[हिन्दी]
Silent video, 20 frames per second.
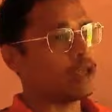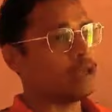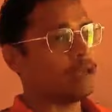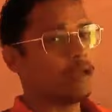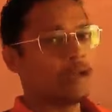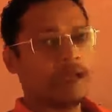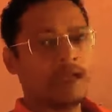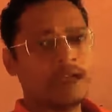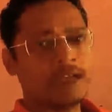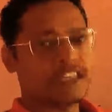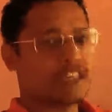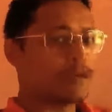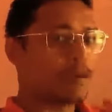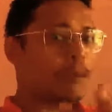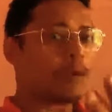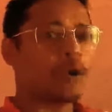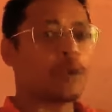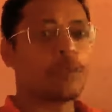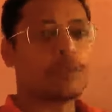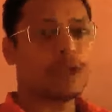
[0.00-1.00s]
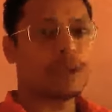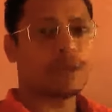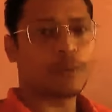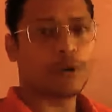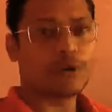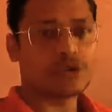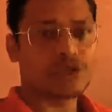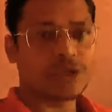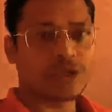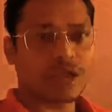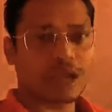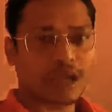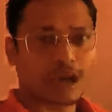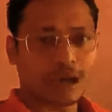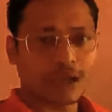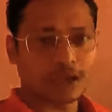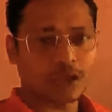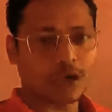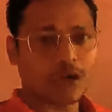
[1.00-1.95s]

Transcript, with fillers: नहीं जब हम लुमनी पहुँचेंगे ना